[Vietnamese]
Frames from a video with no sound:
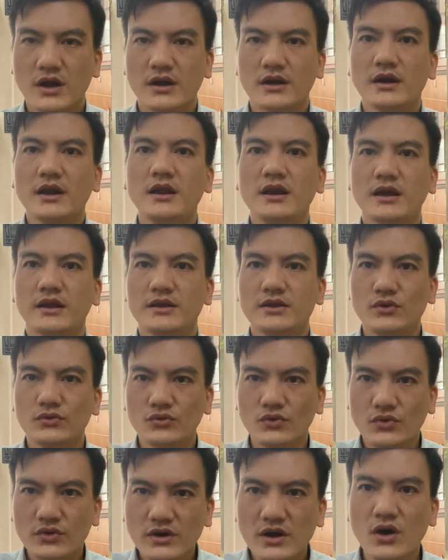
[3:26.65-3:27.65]
đây là cái yếu
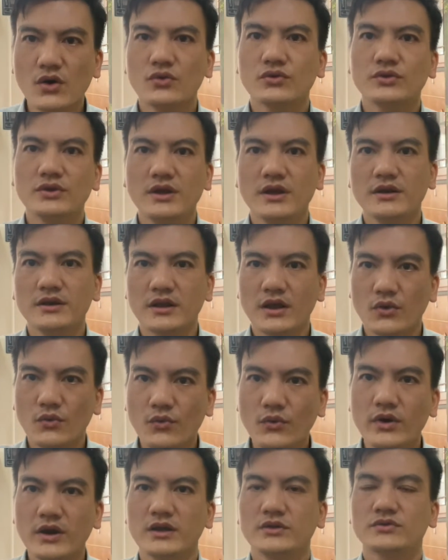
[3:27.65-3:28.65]
tố đầu tiên để
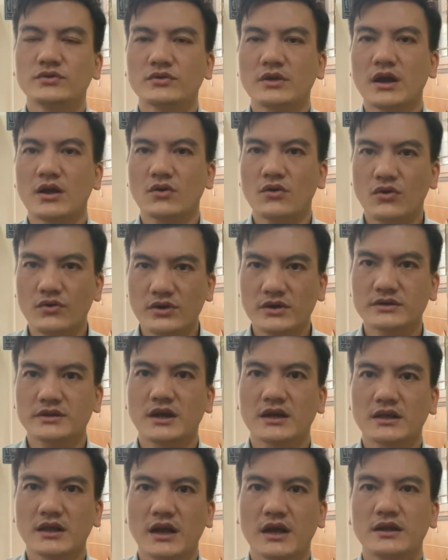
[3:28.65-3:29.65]
quyết định chúng ta có được trạng
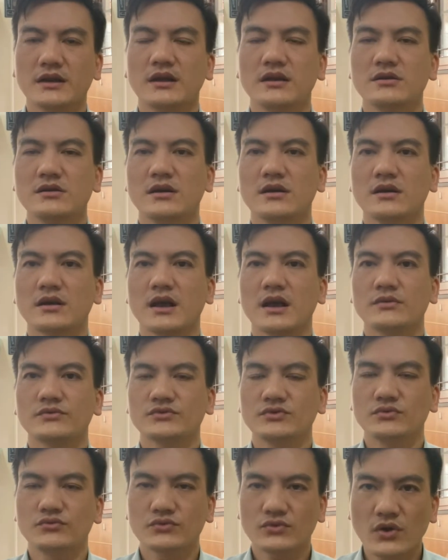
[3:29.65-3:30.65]
thái năng lượng cảm
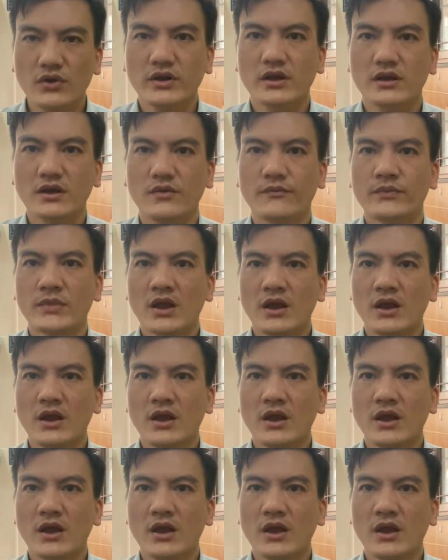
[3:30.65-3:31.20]
xúc tốt hay không